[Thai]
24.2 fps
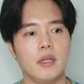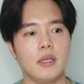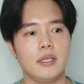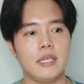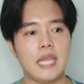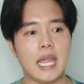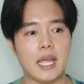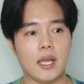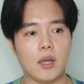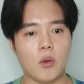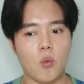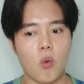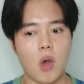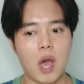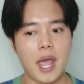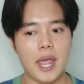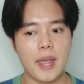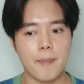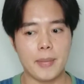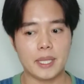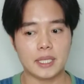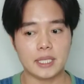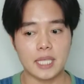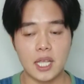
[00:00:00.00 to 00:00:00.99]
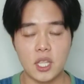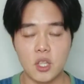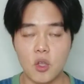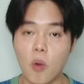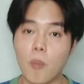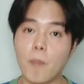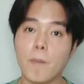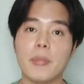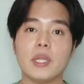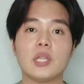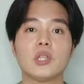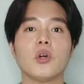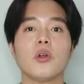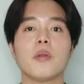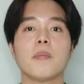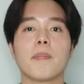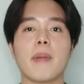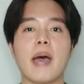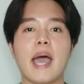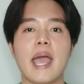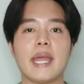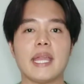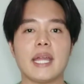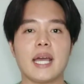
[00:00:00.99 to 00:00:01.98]
เด็กวัยมัธยมเป็นต้น
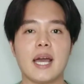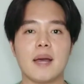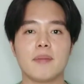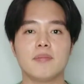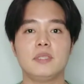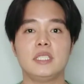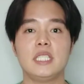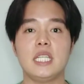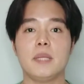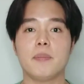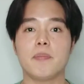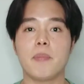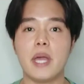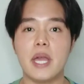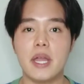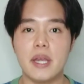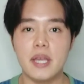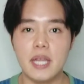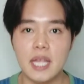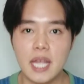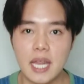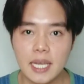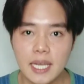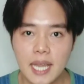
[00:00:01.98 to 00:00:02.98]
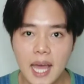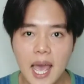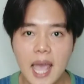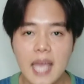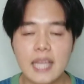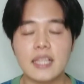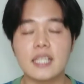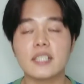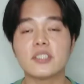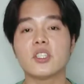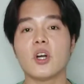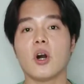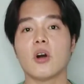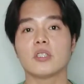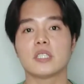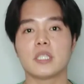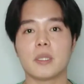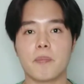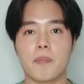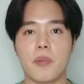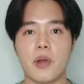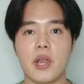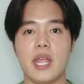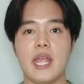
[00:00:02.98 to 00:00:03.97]
ไปนะครับ ฉีดไปเรียนได้สักสองส
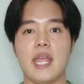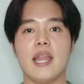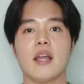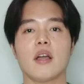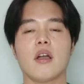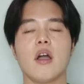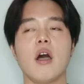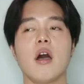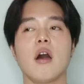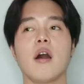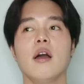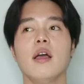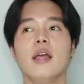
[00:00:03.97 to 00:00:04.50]
เปรย์แล้วก็